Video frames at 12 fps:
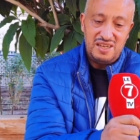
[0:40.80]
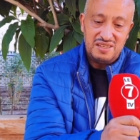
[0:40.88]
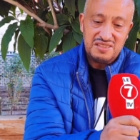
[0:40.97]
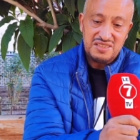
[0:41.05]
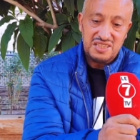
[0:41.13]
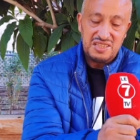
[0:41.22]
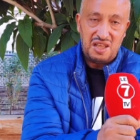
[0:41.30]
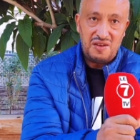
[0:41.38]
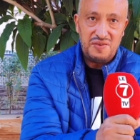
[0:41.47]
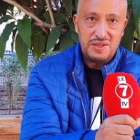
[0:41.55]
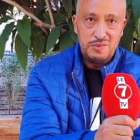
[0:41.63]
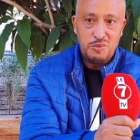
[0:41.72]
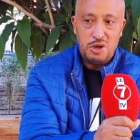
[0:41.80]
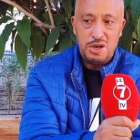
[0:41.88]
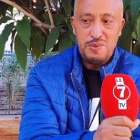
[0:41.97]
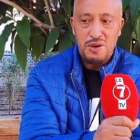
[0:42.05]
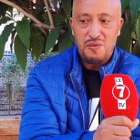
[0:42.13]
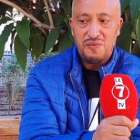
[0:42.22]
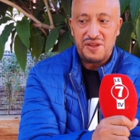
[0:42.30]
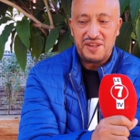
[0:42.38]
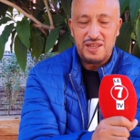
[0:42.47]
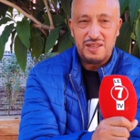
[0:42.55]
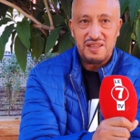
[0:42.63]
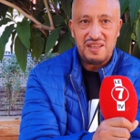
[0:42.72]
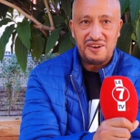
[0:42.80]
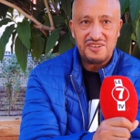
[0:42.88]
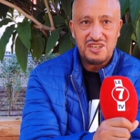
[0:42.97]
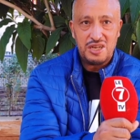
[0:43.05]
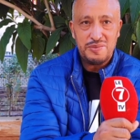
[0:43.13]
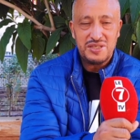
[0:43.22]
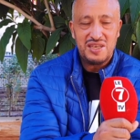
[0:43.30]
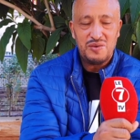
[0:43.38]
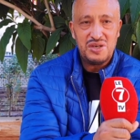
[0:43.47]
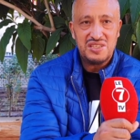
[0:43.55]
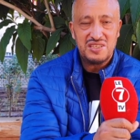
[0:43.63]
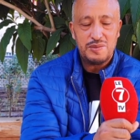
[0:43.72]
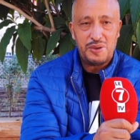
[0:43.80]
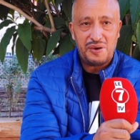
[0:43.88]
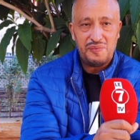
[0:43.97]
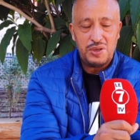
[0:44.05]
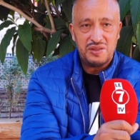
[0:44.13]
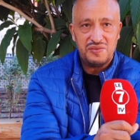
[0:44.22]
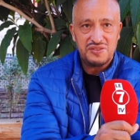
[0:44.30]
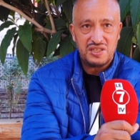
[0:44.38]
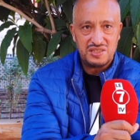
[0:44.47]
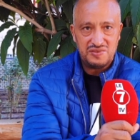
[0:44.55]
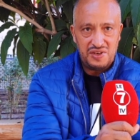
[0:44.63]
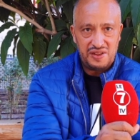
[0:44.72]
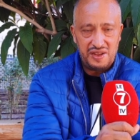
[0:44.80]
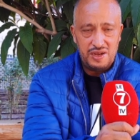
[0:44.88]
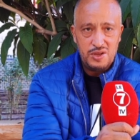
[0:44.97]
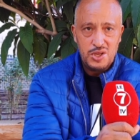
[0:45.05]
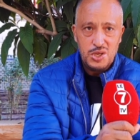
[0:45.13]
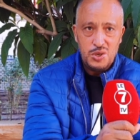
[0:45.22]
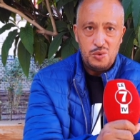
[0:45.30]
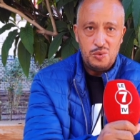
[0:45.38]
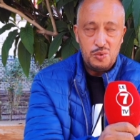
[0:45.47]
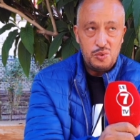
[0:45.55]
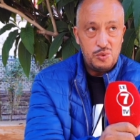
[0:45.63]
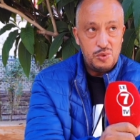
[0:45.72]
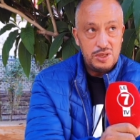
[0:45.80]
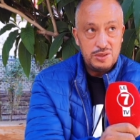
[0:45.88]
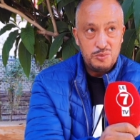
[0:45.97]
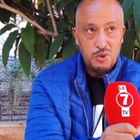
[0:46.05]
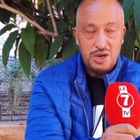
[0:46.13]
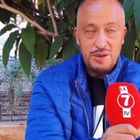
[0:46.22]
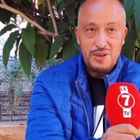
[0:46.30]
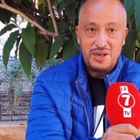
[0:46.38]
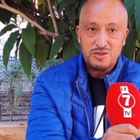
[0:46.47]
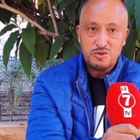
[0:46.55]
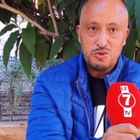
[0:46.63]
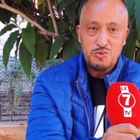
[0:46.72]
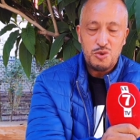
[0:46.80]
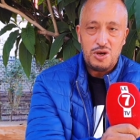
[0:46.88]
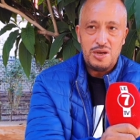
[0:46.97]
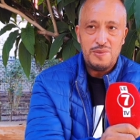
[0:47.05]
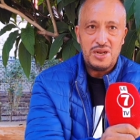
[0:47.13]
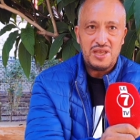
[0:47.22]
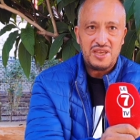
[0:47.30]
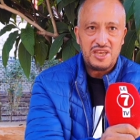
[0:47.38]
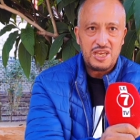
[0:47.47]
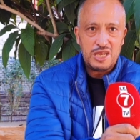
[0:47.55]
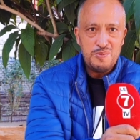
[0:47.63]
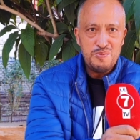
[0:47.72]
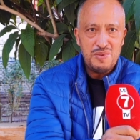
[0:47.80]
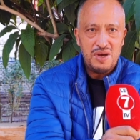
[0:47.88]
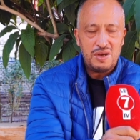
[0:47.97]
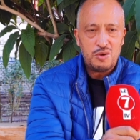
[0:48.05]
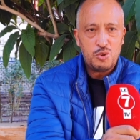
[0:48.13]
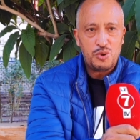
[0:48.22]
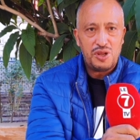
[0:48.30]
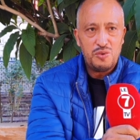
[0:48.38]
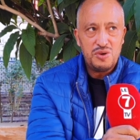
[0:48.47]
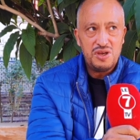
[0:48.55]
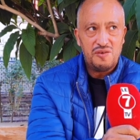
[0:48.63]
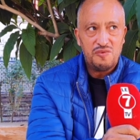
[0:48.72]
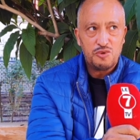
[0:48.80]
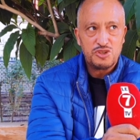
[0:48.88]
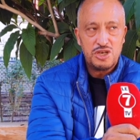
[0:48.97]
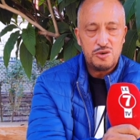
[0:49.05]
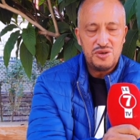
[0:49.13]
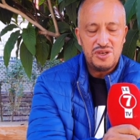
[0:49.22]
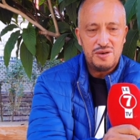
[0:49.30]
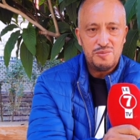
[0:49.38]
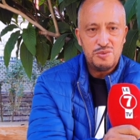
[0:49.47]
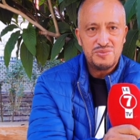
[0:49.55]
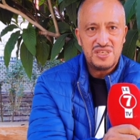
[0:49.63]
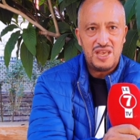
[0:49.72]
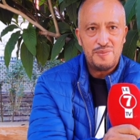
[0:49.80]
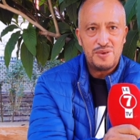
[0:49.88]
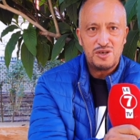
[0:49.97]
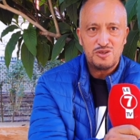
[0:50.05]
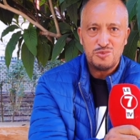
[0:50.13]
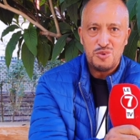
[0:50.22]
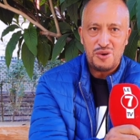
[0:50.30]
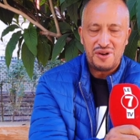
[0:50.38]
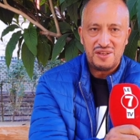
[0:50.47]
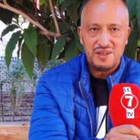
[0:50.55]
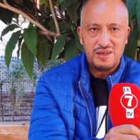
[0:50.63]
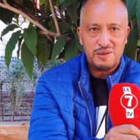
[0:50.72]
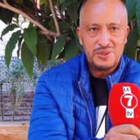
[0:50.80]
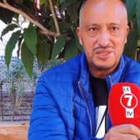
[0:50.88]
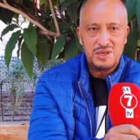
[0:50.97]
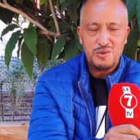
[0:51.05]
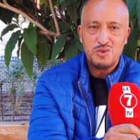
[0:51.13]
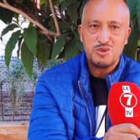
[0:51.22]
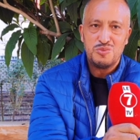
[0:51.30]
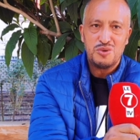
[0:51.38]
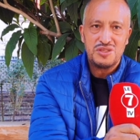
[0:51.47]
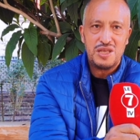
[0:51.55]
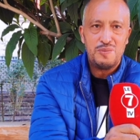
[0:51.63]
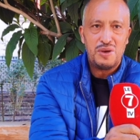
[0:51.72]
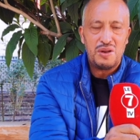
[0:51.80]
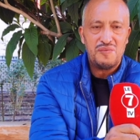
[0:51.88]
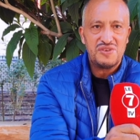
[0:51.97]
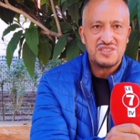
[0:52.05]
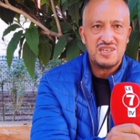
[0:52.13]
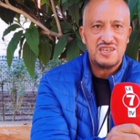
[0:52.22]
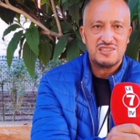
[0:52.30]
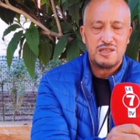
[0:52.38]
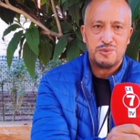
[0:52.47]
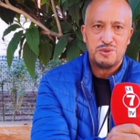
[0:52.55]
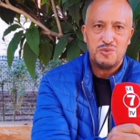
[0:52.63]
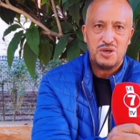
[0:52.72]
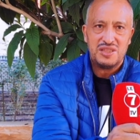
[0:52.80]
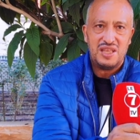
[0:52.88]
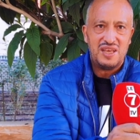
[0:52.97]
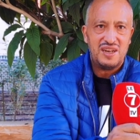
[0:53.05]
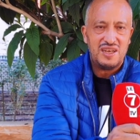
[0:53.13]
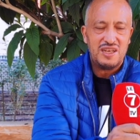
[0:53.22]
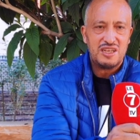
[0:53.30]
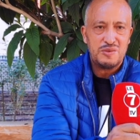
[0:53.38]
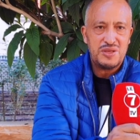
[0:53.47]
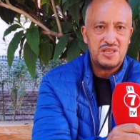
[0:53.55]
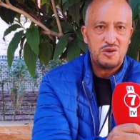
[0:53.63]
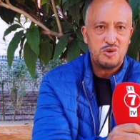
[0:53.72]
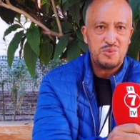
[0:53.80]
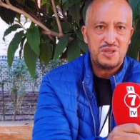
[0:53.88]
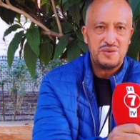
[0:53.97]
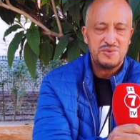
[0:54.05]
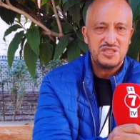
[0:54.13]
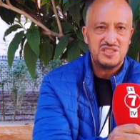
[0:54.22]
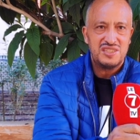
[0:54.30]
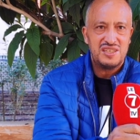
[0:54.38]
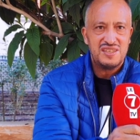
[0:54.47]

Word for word: الصداره في هذه المقابله وفريق الرجاء البيضاوي اللي تيمر واحد فتره فراغ والمقابله غتكون مقابله قمه كرويه فرجويه ممتعه بين الجمهور البيضاوي والجمهور ديال المغرب الفاسي اللي كتربطهم واحد العلاقه كبيره وكبيره بجد